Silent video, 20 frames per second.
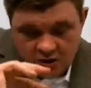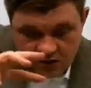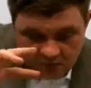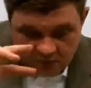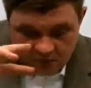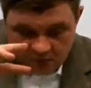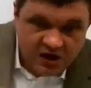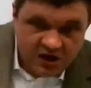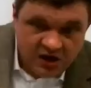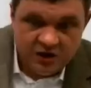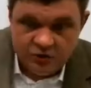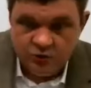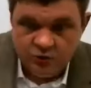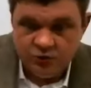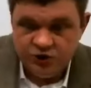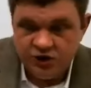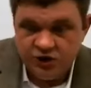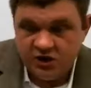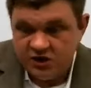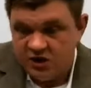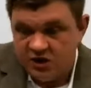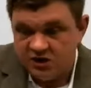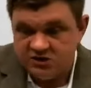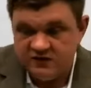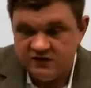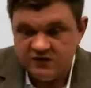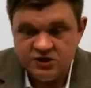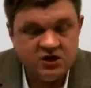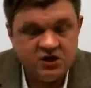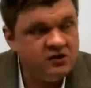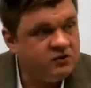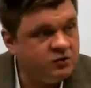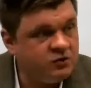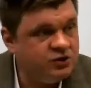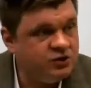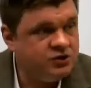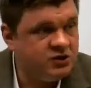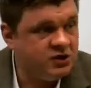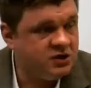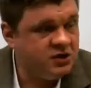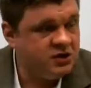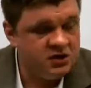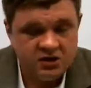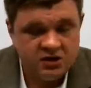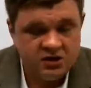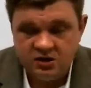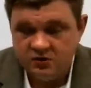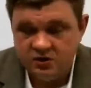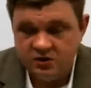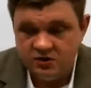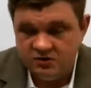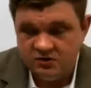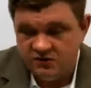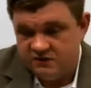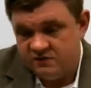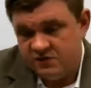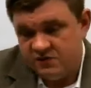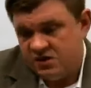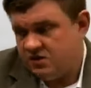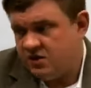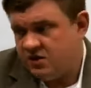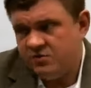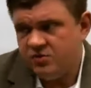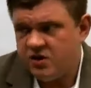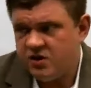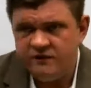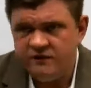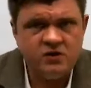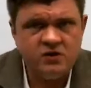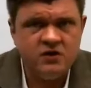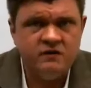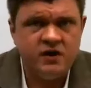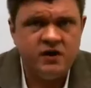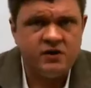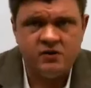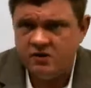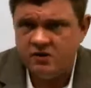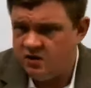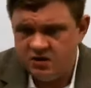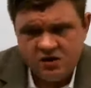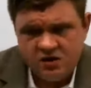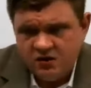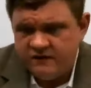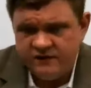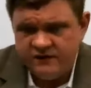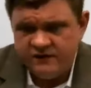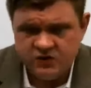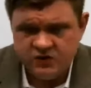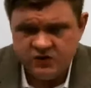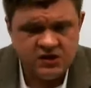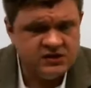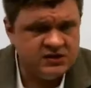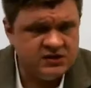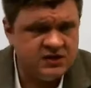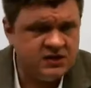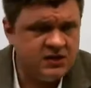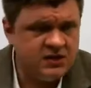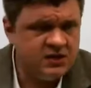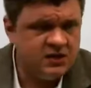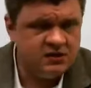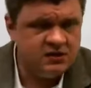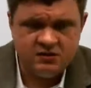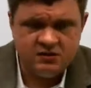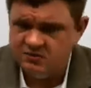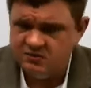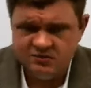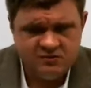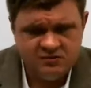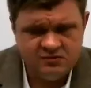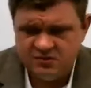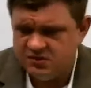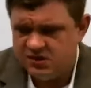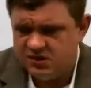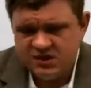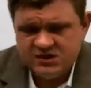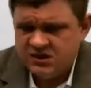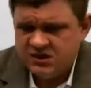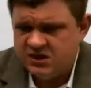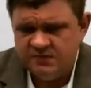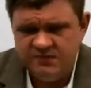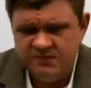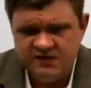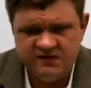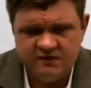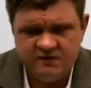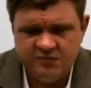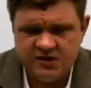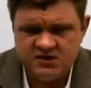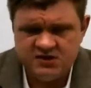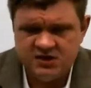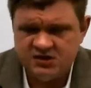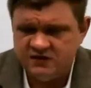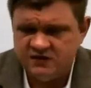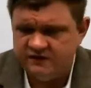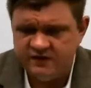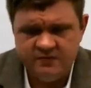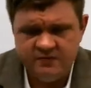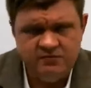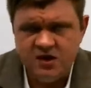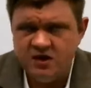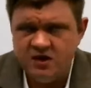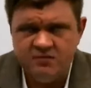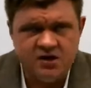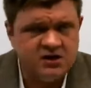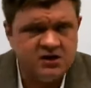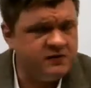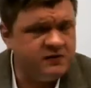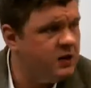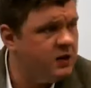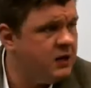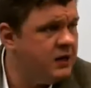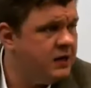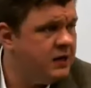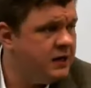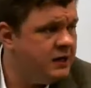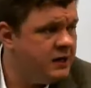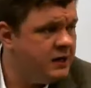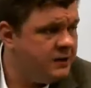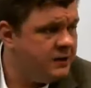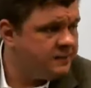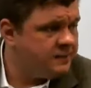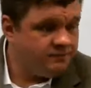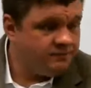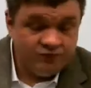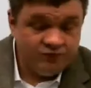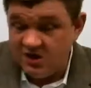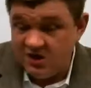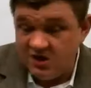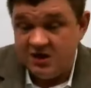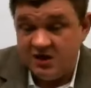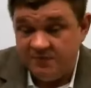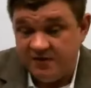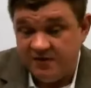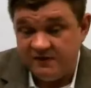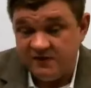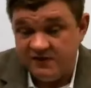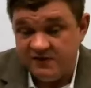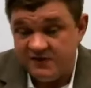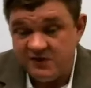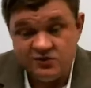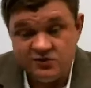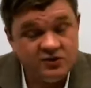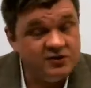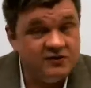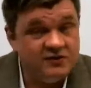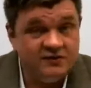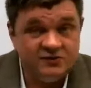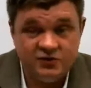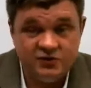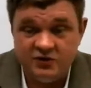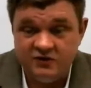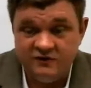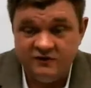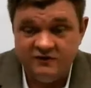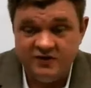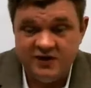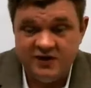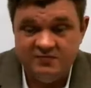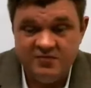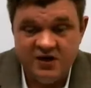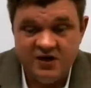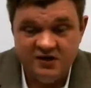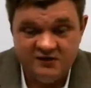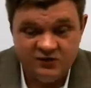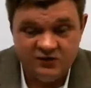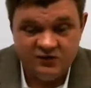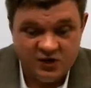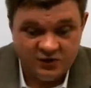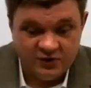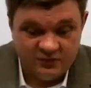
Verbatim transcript: План Дуча как? Совершенно точно, Анатолий. То есть, мы эту тему давно говорим, она все классика, да, классика бизнес-процессов, MBA и мать Тогда я, правда, не знал, что это, что это на MBA изучают.